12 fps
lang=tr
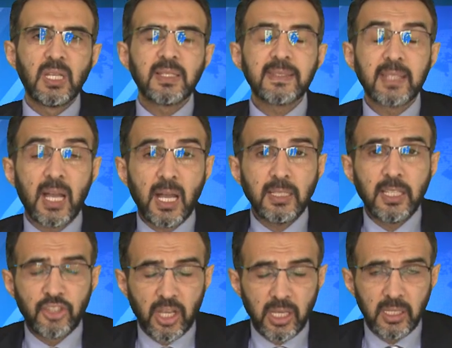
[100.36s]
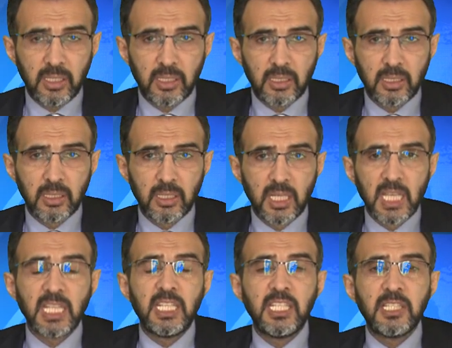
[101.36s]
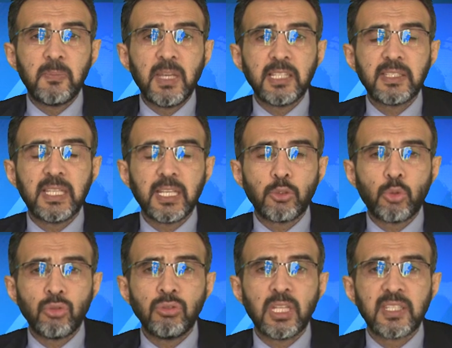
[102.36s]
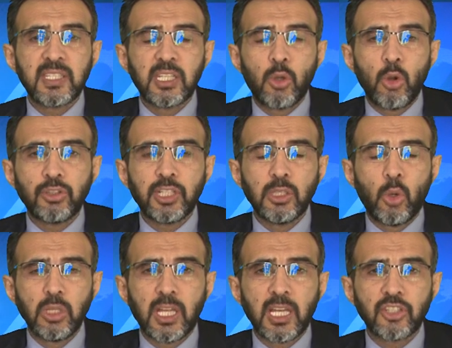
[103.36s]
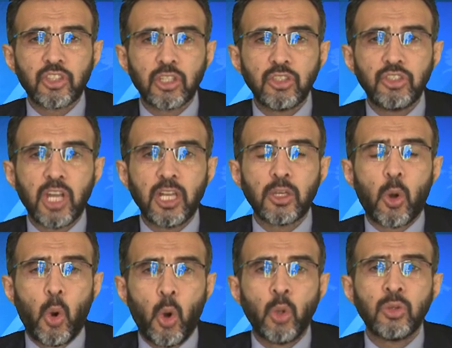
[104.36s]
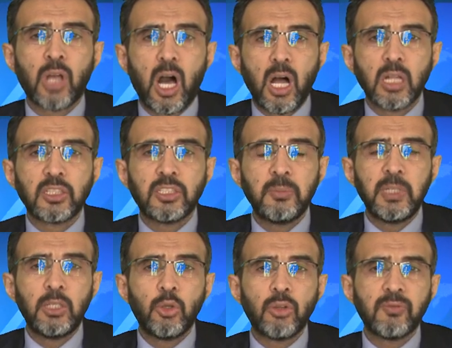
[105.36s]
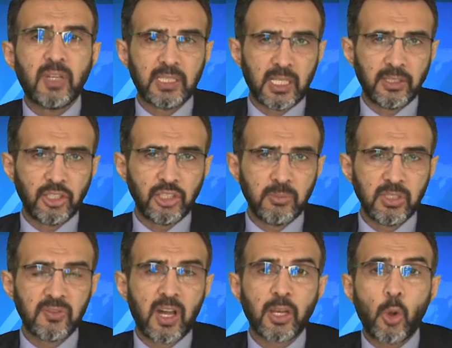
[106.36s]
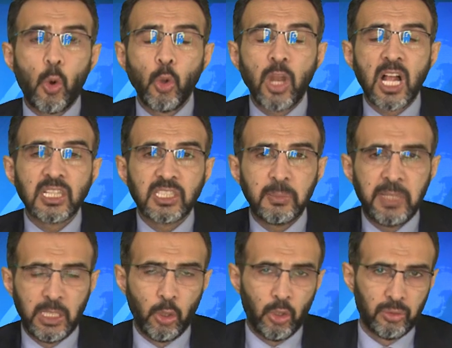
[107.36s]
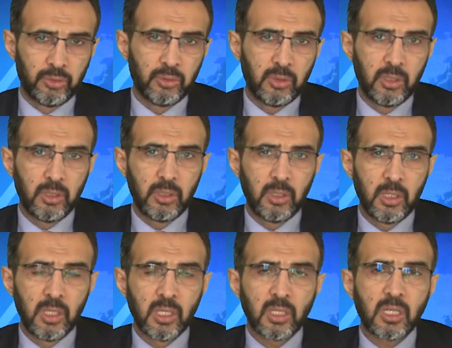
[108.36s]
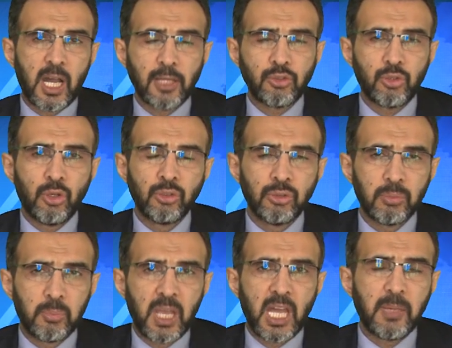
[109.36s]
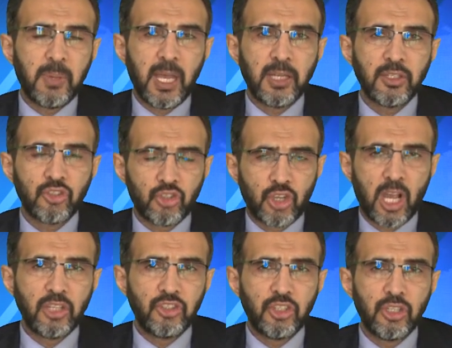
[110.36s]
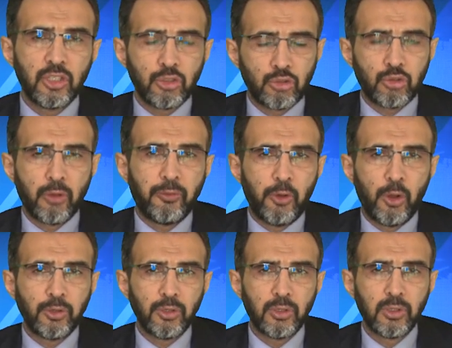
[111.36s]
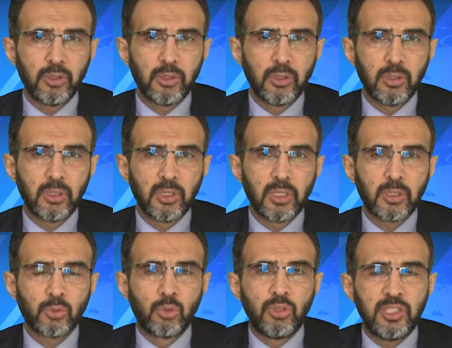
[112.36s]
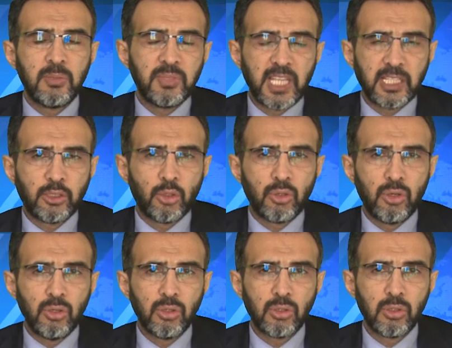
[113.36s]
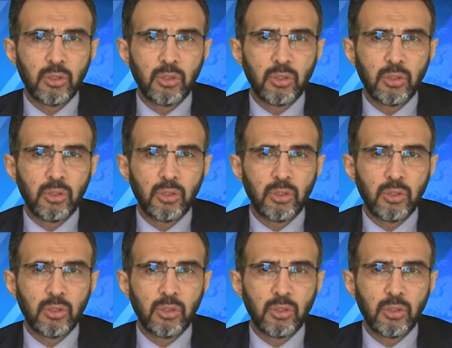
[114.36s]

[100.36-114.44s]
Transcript: Sadece hizmet sektöründe sigortalı olarak çalışan 16 milyon vatandaşımız var. 16 milyon. Garson, berber, çaycı, şoför, turizm sektörü,